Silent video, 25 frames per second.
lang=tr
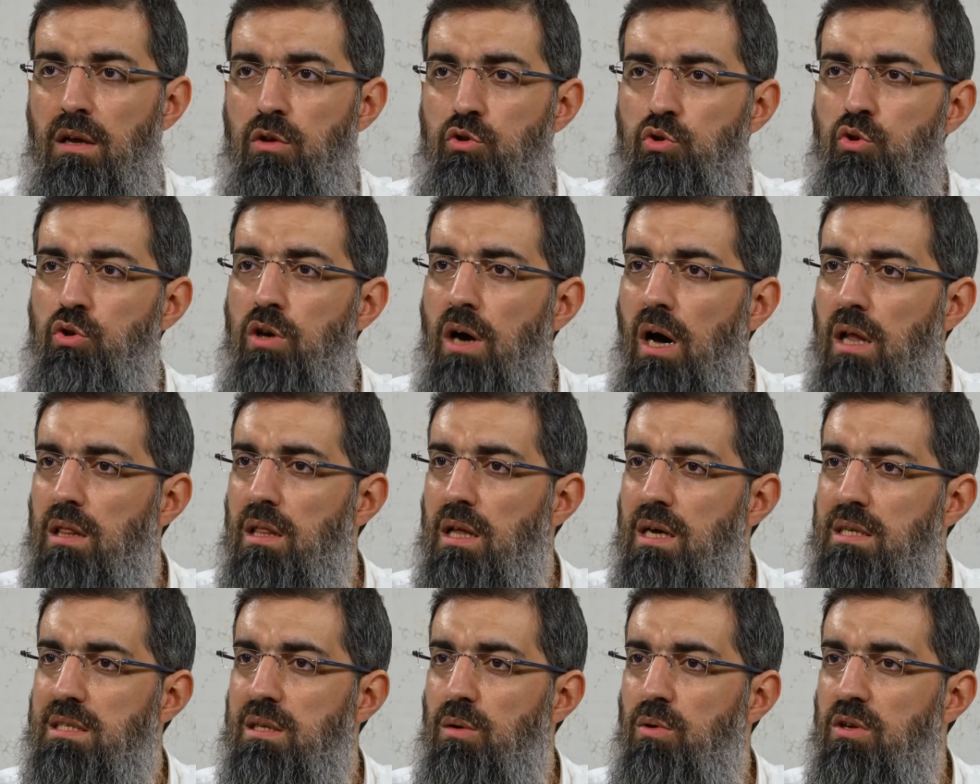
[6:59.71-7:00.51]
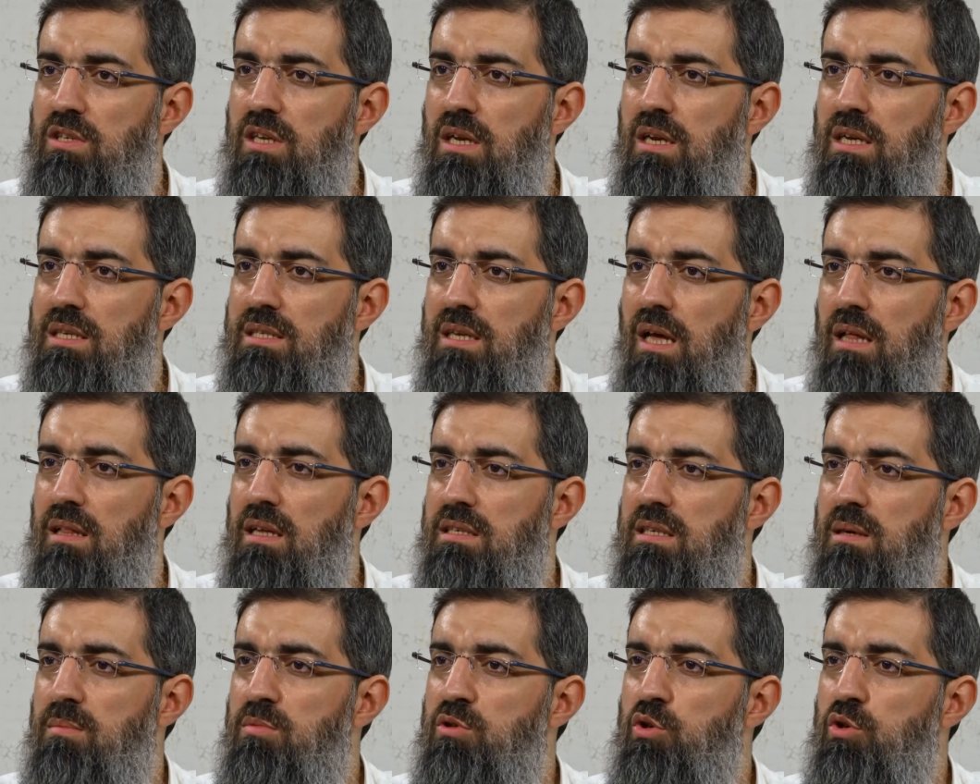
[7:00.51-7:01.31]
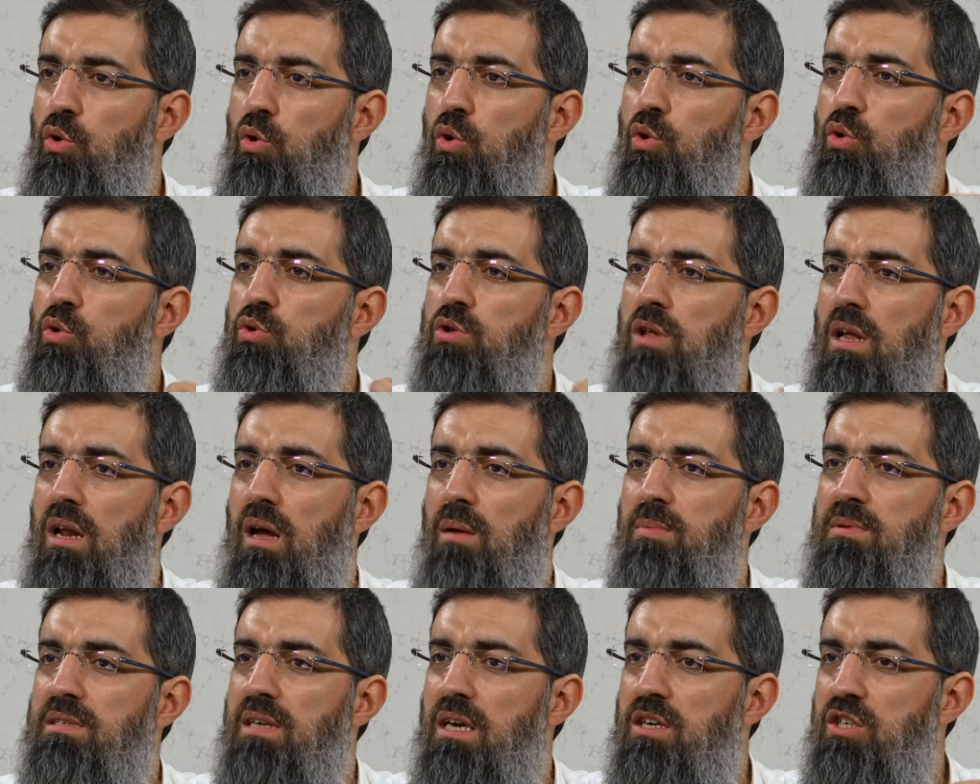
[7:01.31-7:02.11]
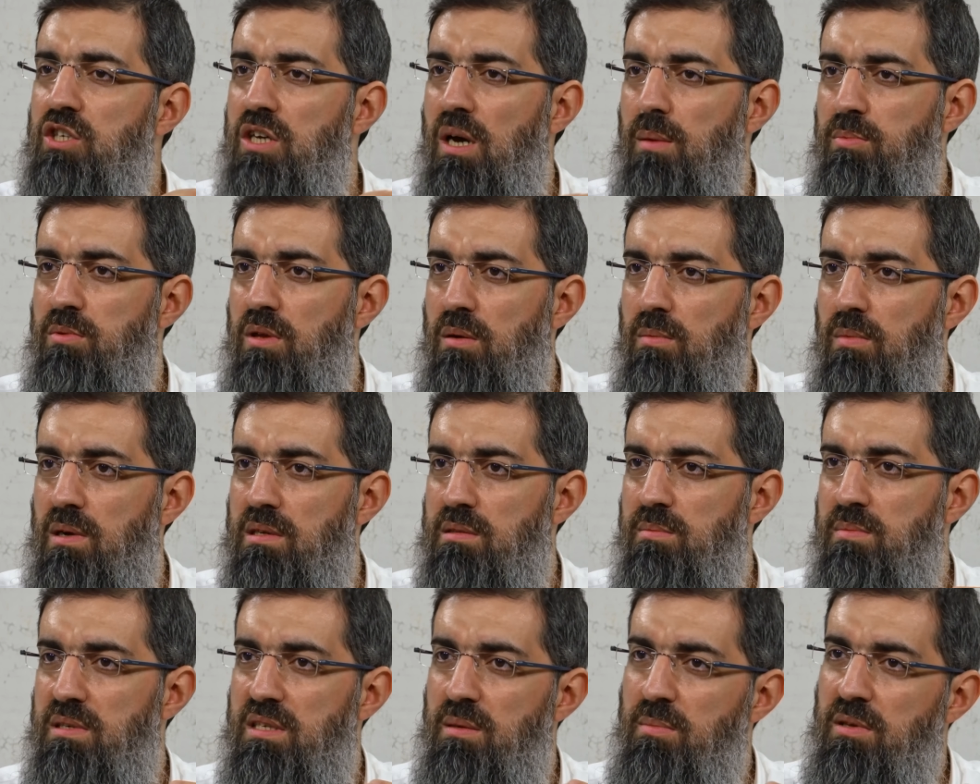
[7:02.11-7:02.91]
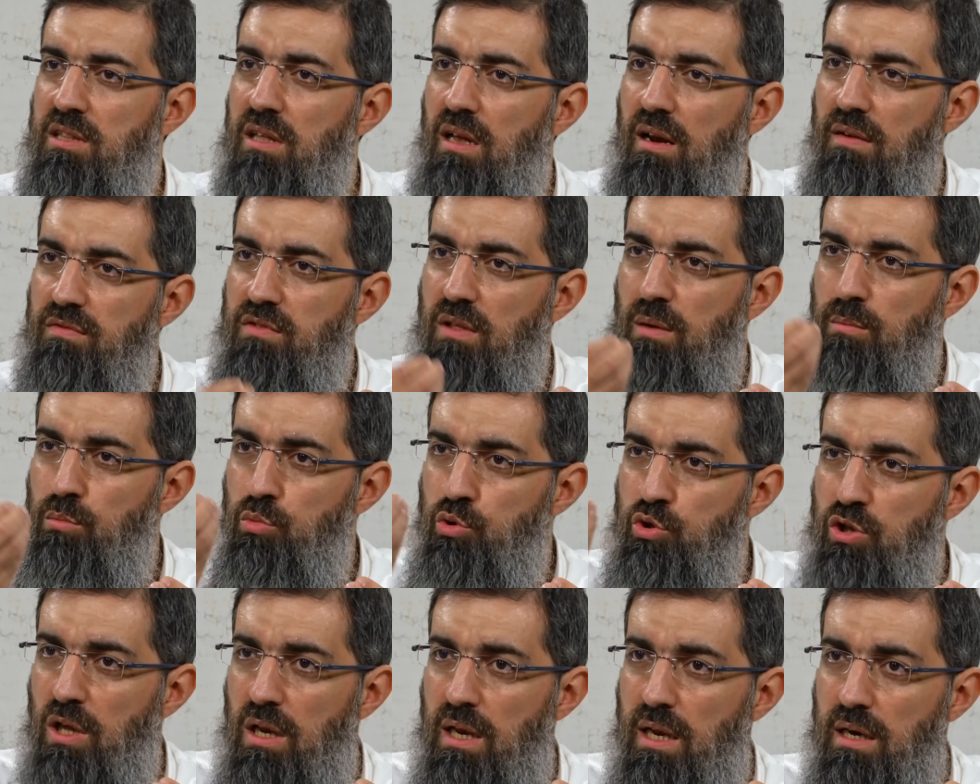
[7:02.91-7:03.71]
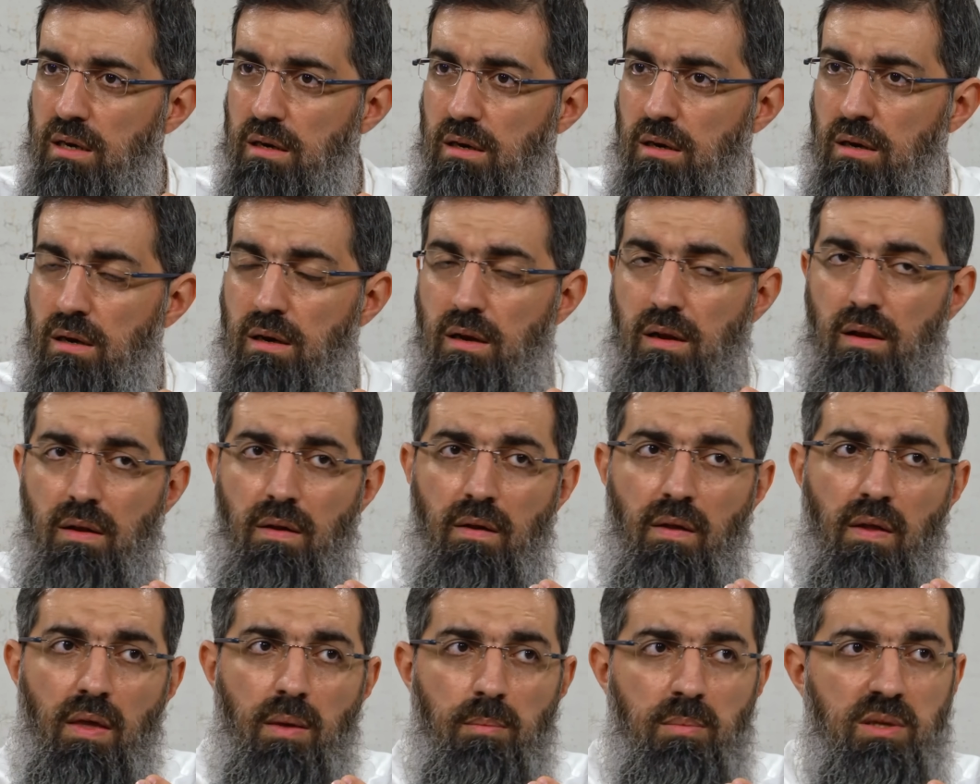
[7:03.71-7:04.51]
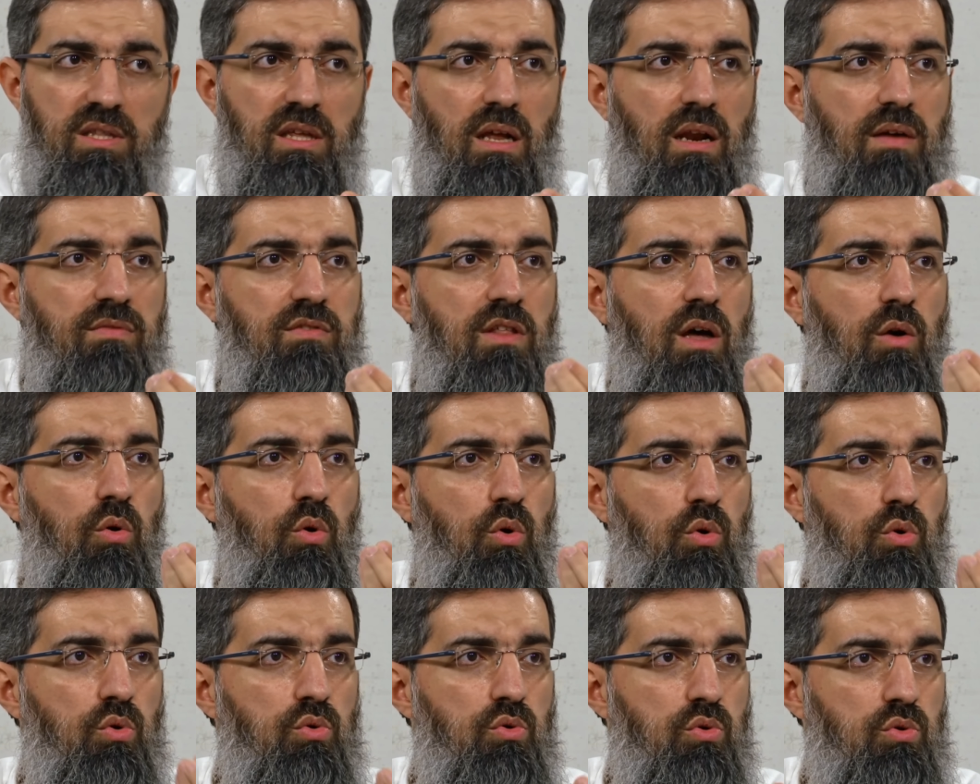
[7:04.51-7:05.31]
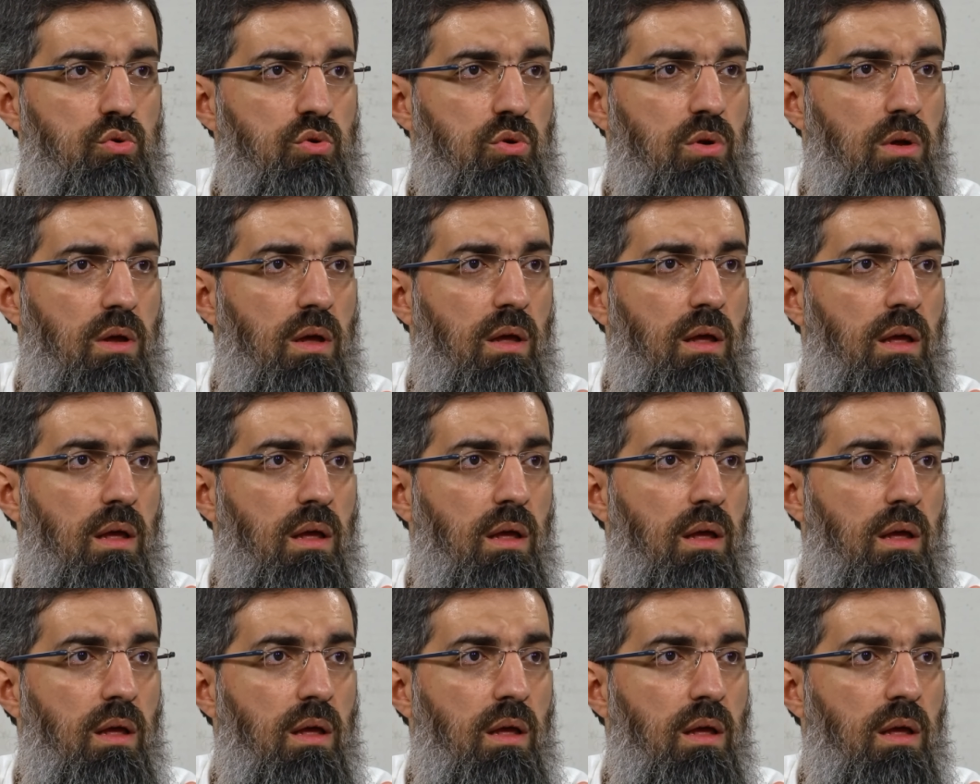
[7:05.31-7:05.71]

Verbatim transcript: Çünkü Allah Azze ve Celle sadece korkutarak bize iş yaptırmaz. Bizi bir taraftan müjdeler, bir taraftan korkutur.